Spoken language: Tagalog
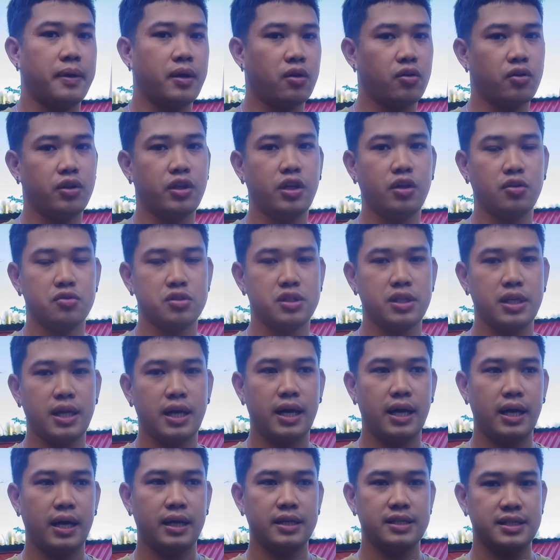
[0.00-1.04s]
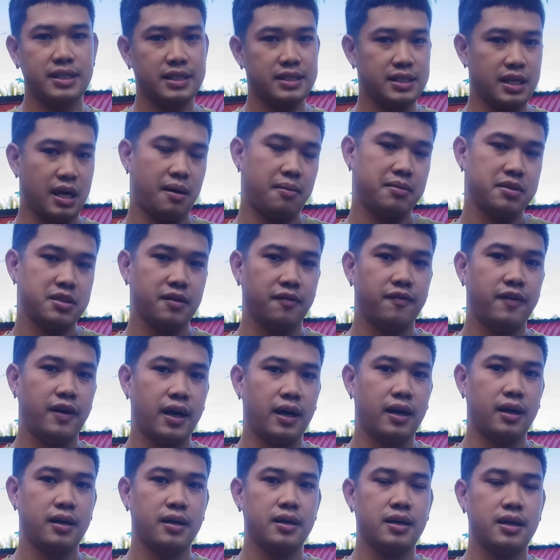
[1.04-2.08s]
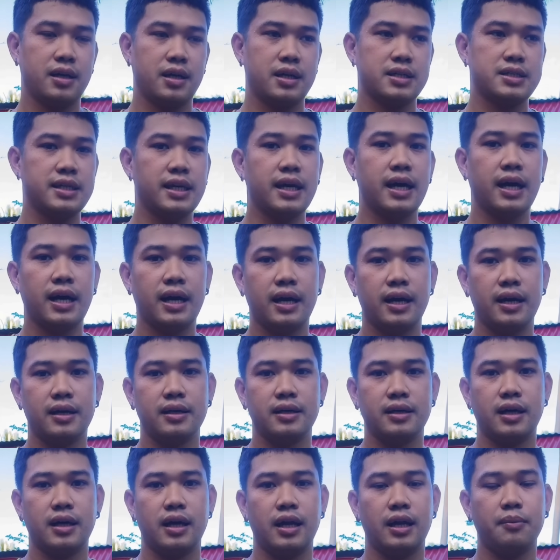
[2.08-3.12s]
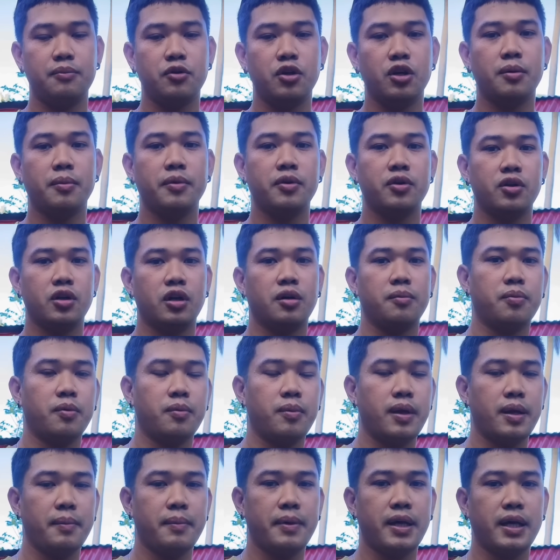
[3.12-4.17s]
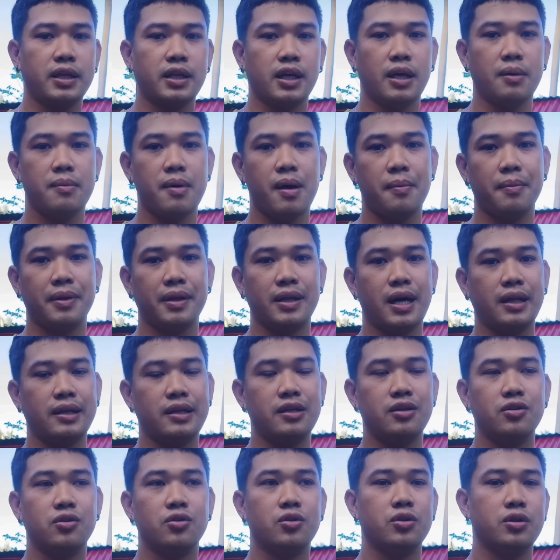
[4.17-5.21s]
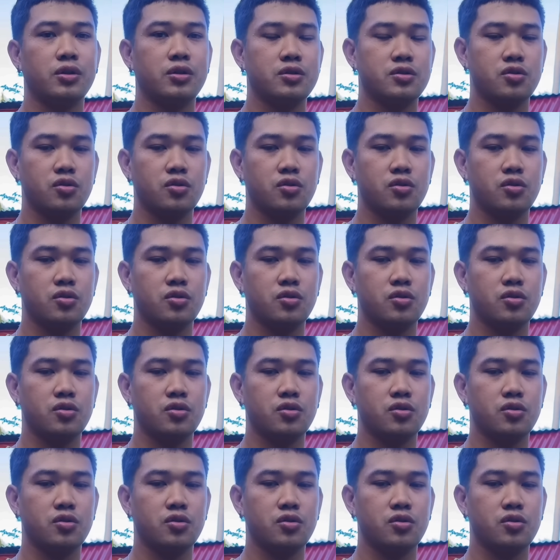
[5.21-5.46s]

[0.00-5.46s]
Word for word: Pero hindi ko sila isinasama sa vlog kasi nga, alam niyo naman yung naging problema natin kay Mamit Daddy noon.